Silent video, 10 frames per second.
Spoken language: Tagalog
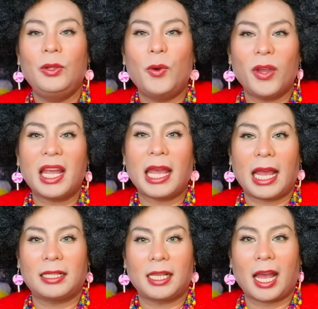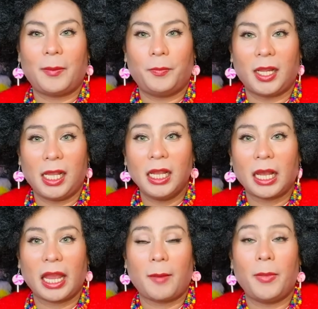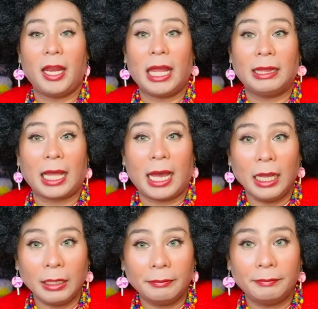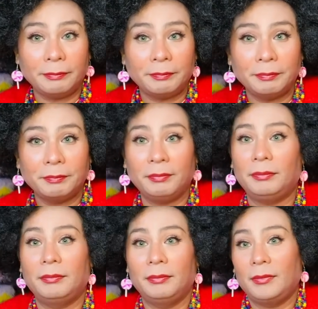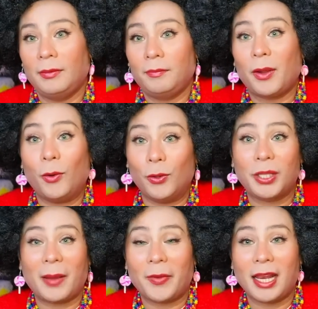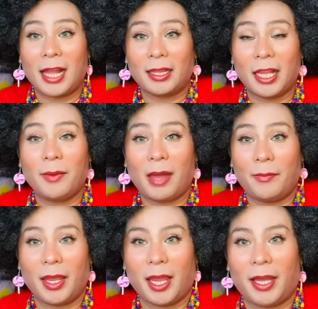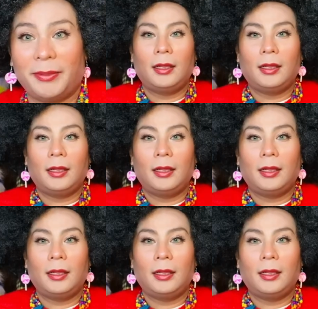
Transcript: Lugi kaya si Capri? Kaya binenta? Pag-uusapan natin yan mamaya.